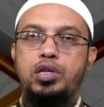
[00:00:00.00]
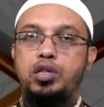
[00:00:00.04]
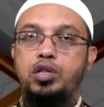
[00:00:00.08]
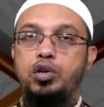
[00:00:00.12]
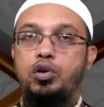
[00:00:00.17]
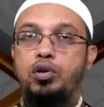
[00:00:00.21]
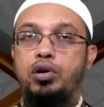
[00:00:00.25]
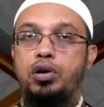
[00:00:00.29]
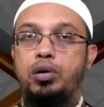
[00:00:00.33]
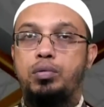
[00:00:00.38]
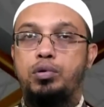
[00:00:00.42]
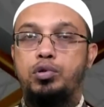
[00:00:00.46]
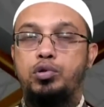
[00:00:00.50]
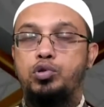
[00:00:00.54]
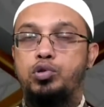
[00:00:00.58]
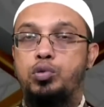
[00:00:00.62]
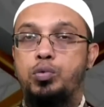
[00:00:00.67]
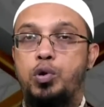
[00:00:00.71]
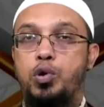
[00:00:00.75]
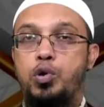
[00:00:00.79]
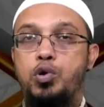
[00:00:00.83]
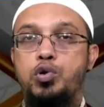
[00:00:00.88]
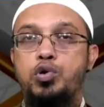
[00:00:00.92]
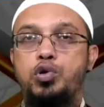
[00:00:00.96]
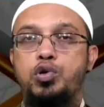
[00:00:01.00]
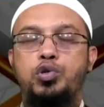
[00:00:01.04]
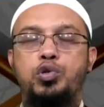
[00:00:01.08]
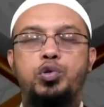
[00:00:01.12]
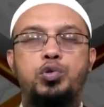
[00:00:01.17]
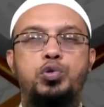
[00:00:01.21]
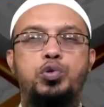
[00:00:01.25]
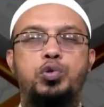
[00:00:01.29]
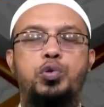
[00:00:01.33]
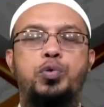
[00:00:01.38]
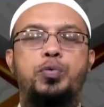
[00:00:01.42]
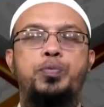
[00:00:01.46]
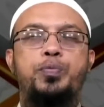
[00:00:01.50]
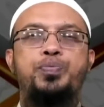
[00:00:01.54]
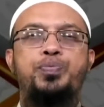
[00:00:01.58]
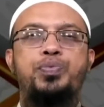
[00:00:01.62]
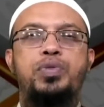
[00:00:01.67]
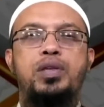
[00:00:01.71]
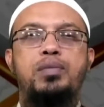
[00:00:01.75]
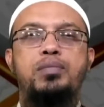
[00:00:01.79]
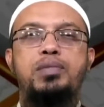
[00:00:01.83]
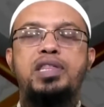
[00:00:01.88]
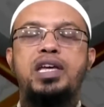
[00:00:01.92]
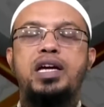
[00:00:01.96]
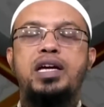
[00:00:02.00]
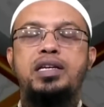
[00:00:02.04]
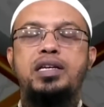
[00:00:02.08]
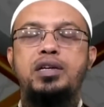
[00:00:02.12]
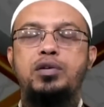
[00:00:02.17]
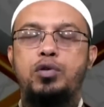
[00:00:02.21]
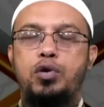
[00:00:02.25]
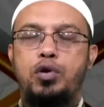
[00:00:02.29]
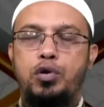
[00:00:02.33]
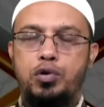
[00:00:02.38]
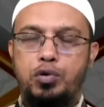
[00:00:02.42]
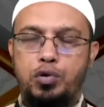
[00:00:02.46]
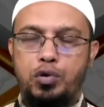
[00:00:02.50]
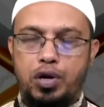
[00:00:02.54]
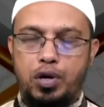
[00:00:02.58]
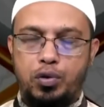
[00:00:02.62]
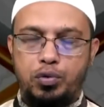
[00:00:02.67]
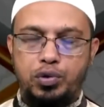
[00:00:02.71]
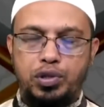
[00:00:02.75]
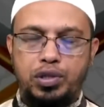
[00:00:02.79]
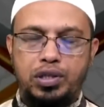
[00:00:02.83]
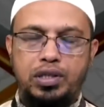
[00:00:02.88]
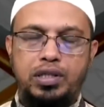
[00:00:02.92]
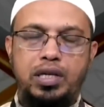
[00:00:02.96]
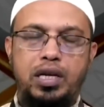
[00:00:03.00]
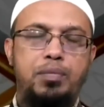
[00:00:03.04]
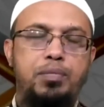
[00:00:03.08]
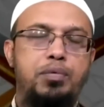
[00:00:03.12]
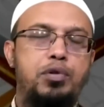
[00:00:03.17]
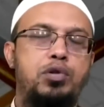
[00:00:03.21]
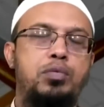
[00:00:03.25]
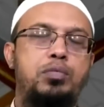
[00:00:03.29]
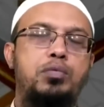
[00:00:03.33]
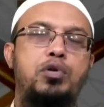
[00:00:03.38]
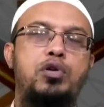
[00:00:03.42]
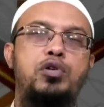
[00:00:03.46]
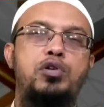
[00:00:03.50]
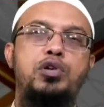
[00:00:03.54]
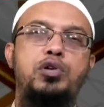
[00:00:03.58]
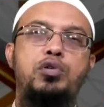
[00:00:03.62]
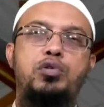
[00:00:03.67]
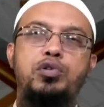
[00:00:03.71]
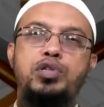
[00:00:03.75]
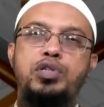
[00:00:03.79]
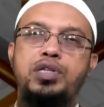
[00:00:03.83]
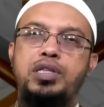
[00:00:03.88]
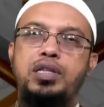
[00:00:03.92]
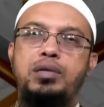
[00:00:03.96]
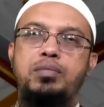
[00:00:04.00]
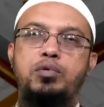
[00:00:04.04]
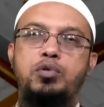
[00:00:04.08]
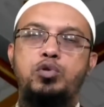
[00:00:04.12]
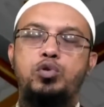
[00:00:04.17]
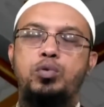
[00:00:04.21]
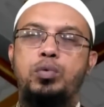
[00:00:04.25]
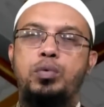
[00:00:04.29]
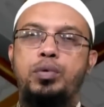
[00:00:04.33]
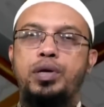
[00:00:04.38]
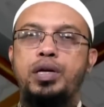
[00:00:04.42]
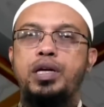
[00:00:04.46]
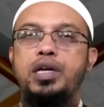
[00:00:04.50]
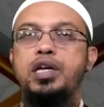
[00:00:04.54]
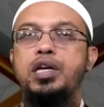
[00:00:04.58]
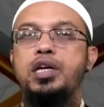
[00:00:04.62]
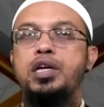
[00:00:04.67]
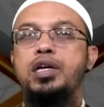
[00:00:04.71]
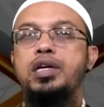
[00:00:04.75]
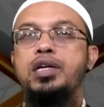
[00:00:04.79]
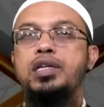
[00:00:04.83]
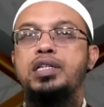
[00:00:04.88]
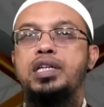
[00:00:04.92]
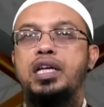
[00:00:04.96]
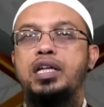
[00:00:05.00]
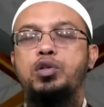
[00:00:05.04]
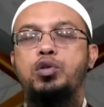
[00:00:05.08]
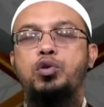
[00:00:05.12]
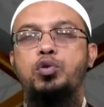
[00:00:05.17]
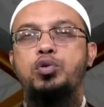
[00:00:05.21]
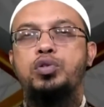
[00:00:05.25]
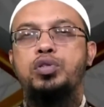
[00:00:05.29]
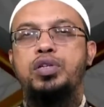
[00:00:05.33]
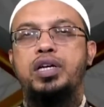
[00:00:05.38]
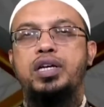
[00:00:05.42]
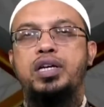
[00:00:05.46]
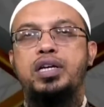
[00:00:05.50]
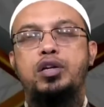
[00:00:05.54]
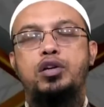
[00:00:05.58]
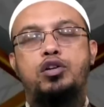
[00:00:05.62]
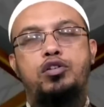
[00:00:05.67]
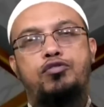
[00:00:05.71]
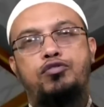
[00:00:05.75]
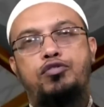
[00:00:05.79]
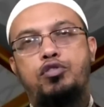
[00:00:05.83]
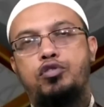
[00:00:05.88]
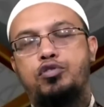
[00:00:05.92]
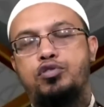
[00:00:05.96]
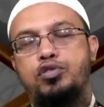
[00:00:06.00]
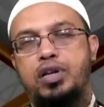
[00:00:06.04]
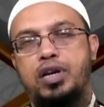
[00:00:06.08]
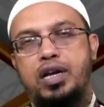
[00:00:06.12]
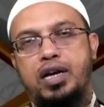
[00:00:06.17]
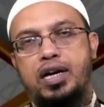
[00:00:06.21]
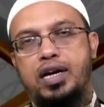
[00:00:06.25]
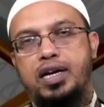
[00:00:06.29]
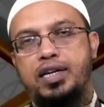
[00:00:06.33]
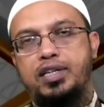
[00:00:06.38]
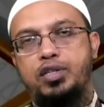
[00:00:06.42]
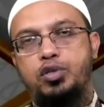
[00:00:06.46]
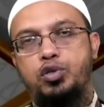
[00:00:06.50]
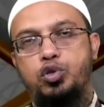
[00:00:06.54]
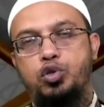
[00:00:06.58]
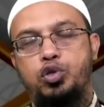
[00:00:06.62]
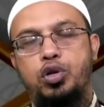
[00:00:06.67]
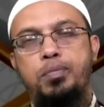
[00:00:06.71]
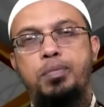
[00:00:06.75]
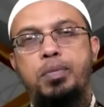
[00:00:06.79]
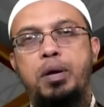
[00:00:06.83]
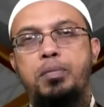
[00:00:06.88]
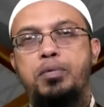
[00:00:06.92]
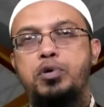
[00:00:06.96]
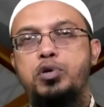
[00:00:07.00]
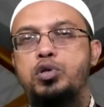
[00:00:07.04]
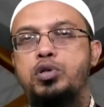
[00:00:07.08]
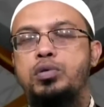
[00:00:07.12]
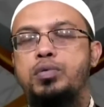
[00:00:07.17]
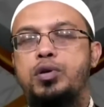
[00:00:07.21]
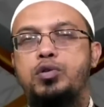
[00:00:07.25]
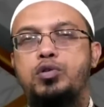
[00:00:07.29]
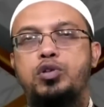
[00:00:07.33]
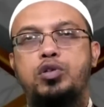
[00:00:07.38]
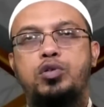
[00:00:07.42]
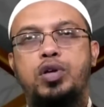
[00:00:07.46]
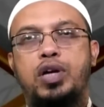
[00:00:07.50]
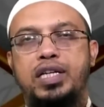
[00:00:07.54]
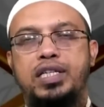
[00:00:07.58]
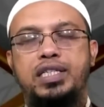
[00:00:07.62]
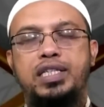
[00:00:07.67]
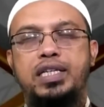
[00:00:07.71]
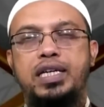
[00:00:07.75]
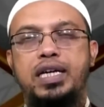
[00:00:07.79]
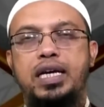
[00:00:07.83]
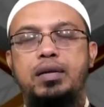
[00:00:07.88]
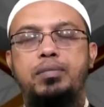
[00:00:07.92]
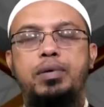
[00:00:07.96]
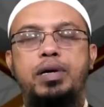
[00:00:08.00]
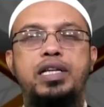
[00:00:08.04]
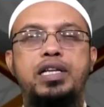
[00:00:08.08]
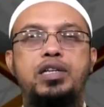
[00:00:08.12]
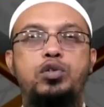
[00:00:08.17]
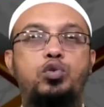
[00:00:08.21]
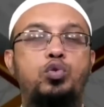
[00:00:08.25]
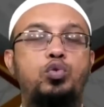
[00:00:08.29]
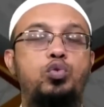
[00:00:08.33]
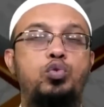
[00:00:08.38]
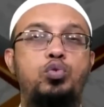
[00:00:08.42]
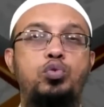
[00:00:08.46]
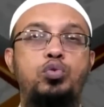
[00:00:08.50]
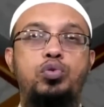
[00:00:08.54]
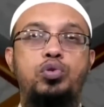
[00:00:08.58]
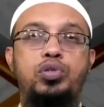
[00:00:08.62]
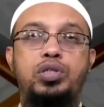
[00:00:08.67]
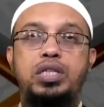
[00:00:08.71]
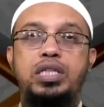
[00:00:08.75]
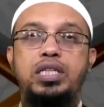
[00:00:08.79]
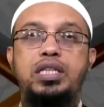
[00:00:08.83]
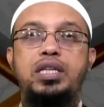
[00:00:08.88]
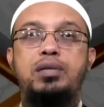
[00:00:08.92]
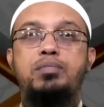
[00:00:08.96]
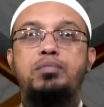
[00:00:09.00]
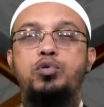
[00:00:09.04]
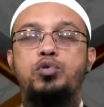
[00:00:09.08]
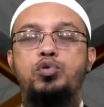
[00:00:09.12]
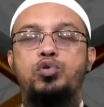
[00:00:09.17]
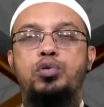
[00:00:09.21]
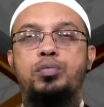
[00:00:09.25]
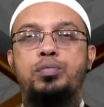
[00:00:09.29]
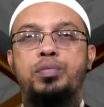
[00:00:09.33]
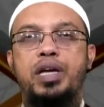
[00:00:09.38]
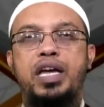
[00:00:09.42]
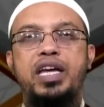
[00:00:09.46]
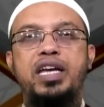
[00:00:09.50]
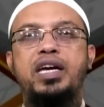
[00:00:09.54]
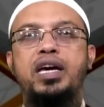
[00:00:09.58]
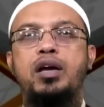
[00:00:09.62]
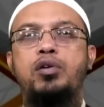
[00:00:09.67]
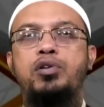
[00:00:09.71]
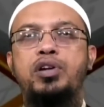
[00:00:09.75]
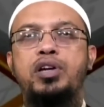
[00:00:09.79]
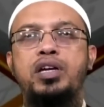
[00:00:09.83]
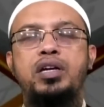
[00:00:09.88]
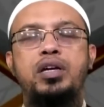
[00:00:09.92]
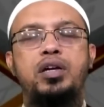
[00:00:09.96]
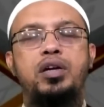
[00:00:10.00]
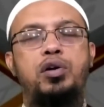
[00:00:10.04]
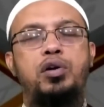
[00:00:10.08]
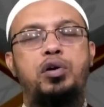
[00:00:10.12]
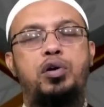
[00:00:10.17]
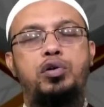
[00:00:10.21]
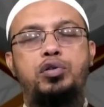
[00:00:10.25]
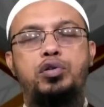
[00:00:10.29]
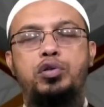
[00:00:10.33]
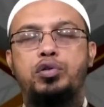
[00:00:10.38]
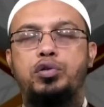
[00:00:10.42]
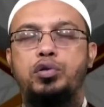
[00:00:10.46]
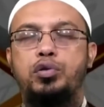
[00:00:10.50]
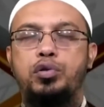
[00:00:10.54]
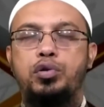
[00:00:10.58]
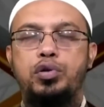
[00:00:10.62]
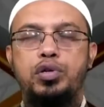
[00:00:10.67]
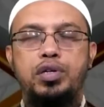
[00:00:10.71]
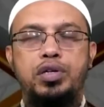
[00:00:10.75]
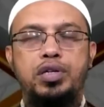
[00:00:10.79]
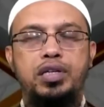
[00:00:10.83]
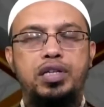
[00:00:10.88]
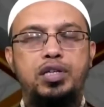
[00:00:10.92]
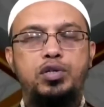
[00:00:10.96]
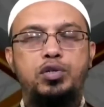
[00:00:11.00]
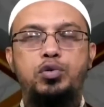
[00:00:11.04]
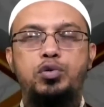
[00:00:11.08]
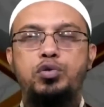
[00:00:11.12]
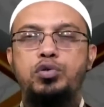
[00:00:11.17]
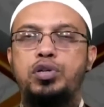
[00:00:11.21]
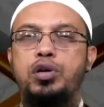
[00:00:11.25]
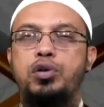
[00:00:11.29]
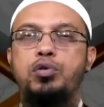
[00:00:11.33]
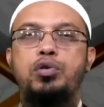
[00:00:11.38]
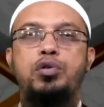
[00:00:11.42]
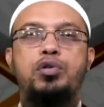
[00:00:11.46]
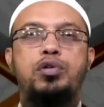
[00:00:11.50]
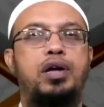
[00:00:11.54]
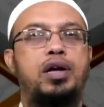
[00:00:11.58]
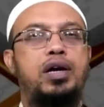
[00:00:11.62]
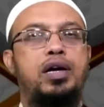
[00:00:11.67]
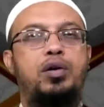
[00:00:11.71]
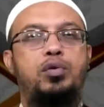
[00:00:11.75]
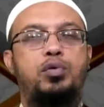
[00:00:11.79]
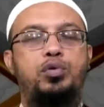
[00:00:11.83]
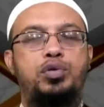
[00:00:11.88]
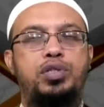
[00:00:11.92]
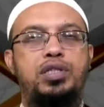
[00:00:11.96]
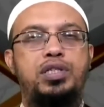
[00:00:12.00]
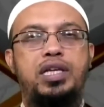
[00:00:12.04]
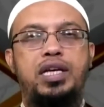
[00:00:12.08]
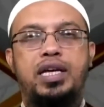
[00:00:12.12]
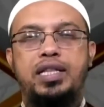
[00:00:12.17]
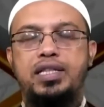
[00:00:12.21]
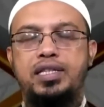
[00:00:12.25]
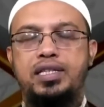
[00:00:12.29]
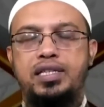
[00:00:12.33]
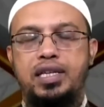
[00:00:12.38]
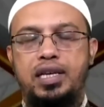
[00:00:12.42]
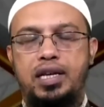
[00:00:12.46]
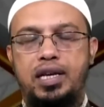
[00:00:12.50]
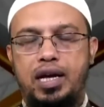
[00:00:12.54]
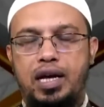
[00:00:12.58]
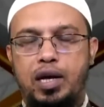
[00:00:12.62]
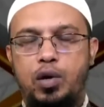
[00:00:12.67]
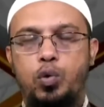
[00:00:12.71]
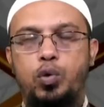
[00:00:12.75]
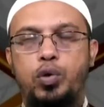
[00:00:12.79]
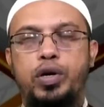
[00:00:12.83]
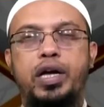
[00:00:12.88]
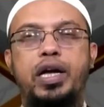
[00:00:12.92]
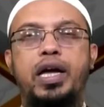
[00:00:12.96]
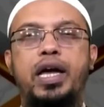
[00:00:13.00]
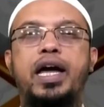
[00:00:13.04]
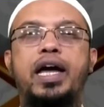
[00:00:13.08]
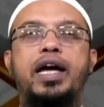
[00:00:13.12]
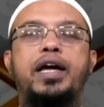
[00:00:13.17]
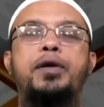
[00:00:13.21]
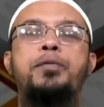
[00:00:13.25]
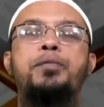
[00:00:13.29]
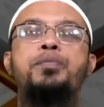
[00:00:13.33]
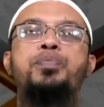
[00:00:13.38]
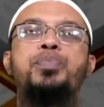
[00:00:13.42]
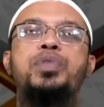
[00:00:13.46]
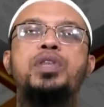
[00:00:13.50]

শীতল এবং সুবর্ণ সুযোগ বিদায় এটি গ্রহণ করা উচিত তাহলে প্রথম করণীয় হলো শীতের মৌসুমে সাধ্য অনুযায়ী নফল রোজা রাখা কিছু সোমবার বৃহস্পতিবার রোজা তো আছেই এর বাইরে শুধু শীতের মৌসুম এই কারণে অন্তত কিছু রোজা হইলেও রাখা উচিত ইহাদিসের আলোকে এক